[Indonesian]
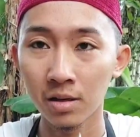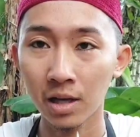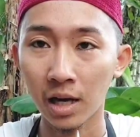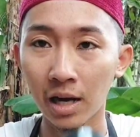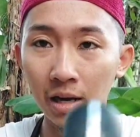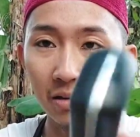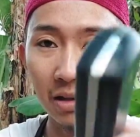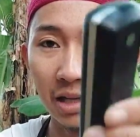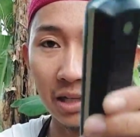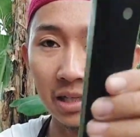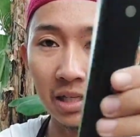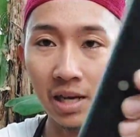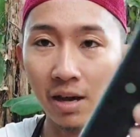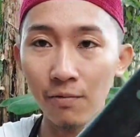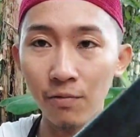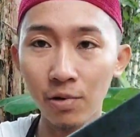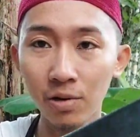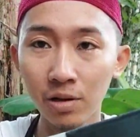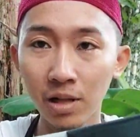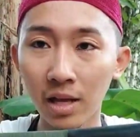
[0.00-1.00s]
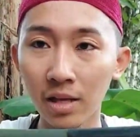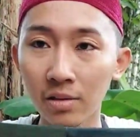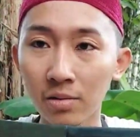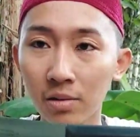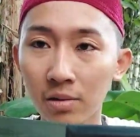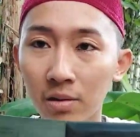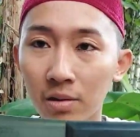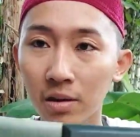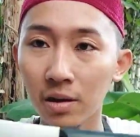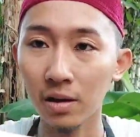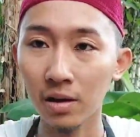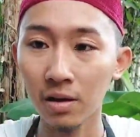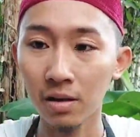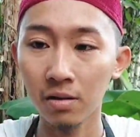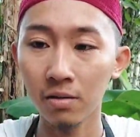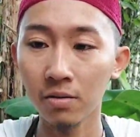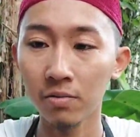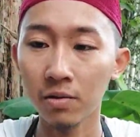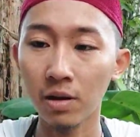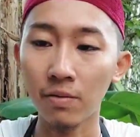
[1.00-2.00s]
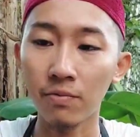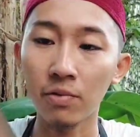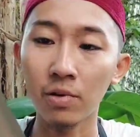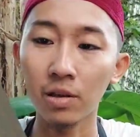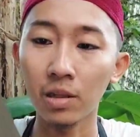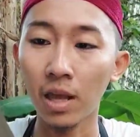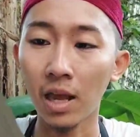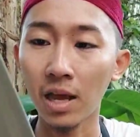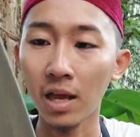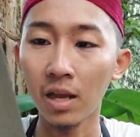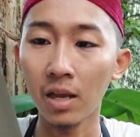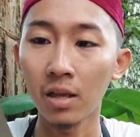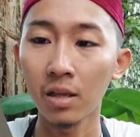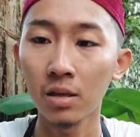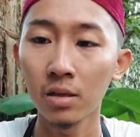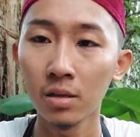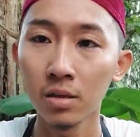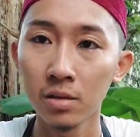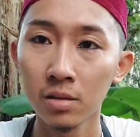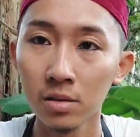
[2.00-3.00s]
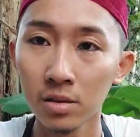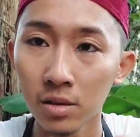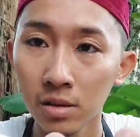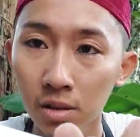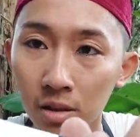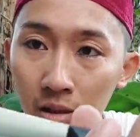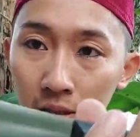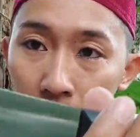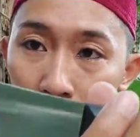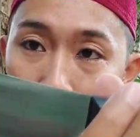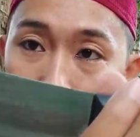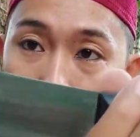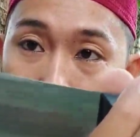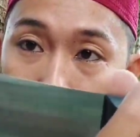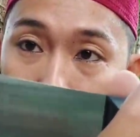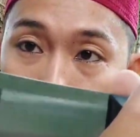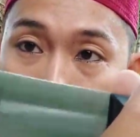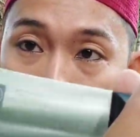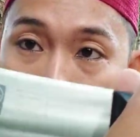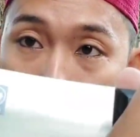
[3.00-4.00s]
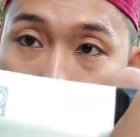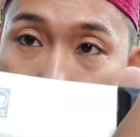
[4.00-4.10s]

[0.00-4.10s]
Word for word: kalau tadi nggak full tang dulu ya nggak full tang biar nanti